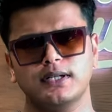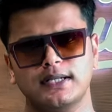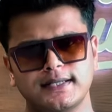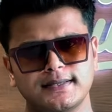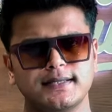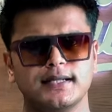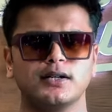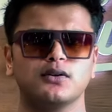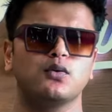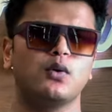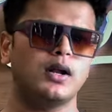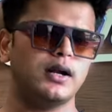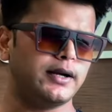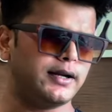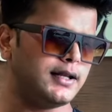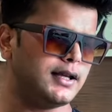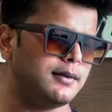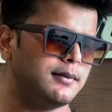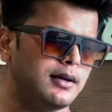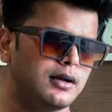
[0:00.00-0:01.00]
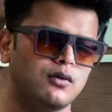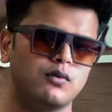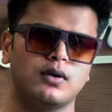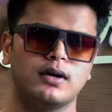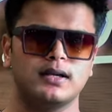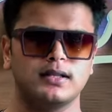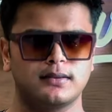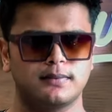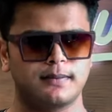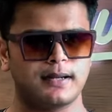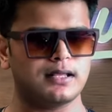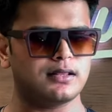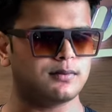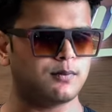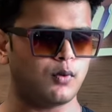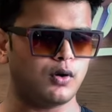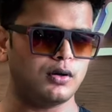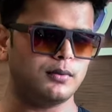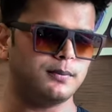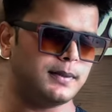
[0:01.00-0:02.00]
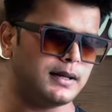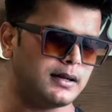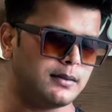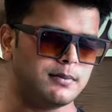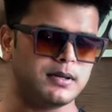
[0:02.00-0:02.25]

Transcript: डिसेंट क्वालिटी है मैं कहूँगा इस प्राइस पॉइंट पर